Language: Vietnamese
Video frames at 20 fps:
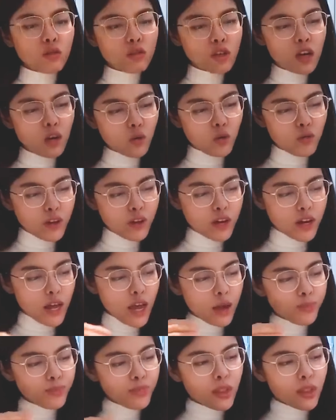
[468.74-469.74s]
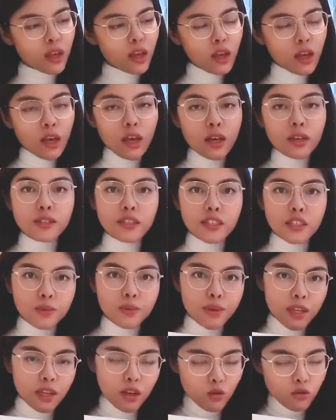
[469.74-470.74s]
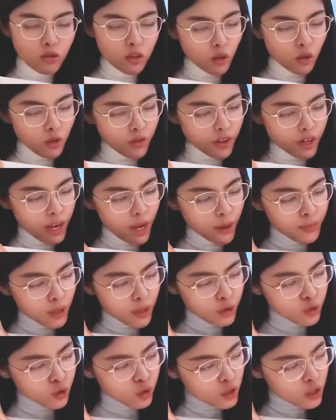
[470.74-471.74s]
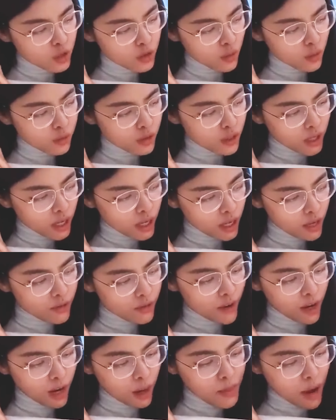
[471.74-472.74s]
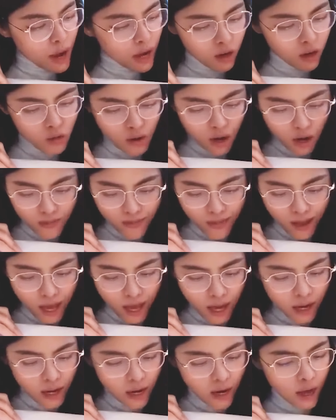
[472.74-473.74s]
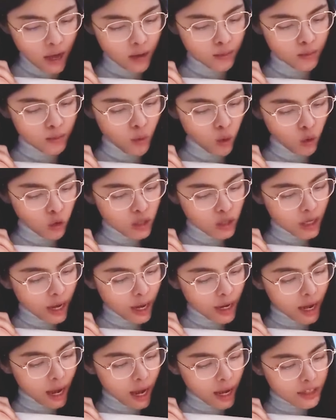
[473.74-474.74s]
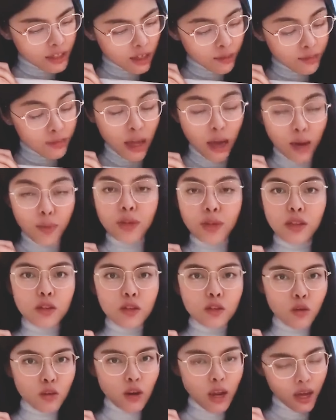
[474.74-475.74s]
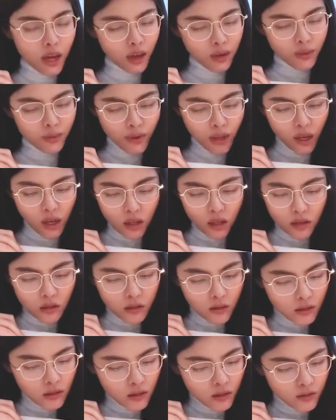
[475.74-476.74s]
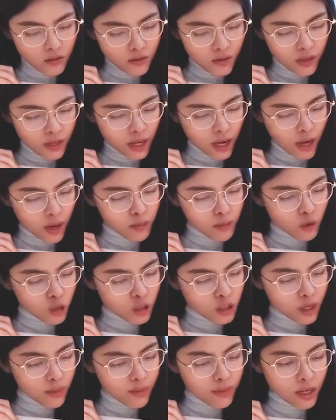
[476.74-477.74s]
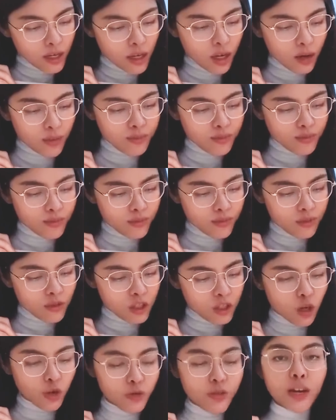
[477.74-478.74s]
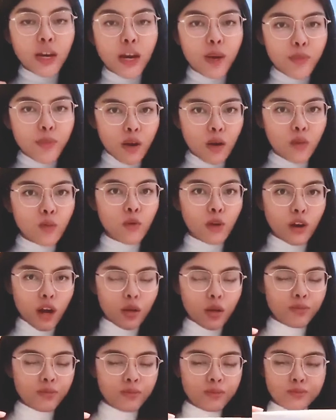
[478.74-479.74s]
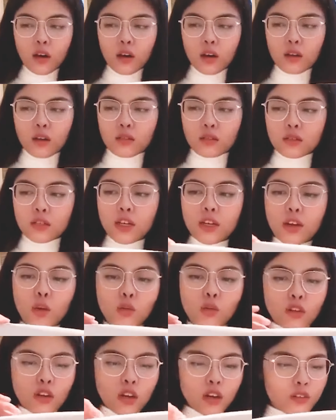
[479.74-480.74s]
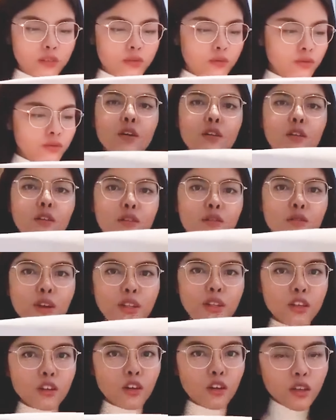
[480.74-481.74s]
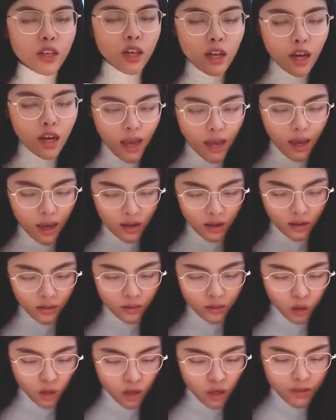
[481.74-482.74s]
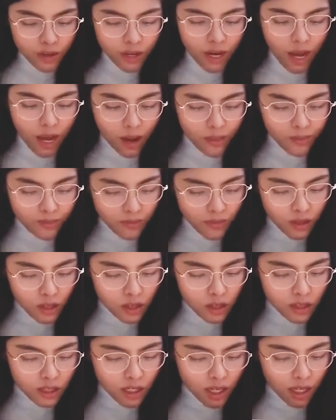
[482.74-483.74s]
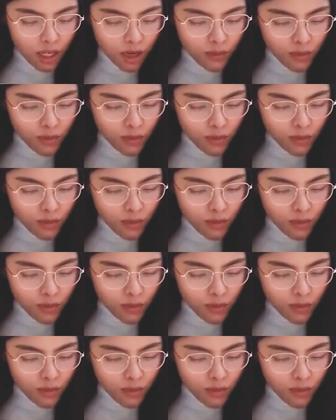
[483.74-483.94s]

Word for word: cho là có tư tưởng quá thực dụng, gây ảnh hưởng sai lệch đến nhận thức của giới trẻ. Trước đó, Á hậu này từng vấp phải những phản ứng dữ dội của cộng đồng mạng vì phát ngôn ủng hộ phụ nữ làm sugar baby. Quan điểm của cô bị chỉ trích là tư tưởng không lành mạnh, cổ suý cho lối